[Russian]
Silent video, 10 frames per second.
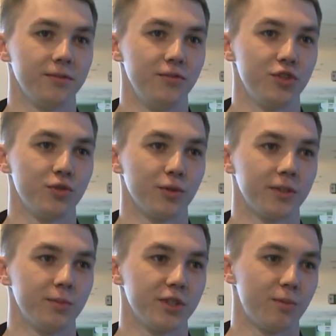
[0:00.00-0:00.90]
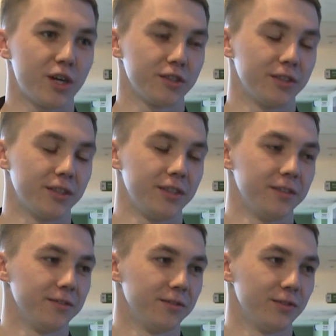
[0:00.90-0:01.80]
веселые, безбашенные, они
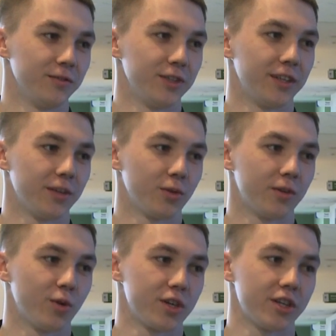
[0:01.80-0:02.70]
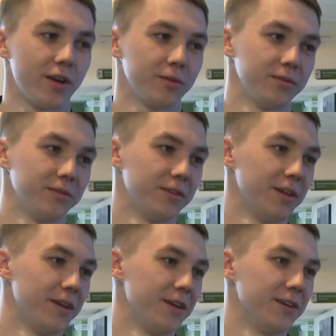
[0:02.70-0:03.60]
всегда только украшают
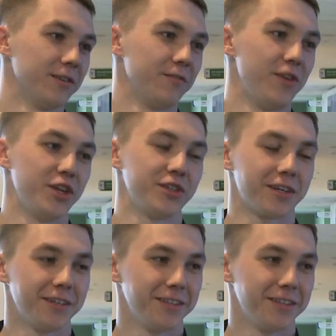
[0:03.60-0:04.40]
вечер.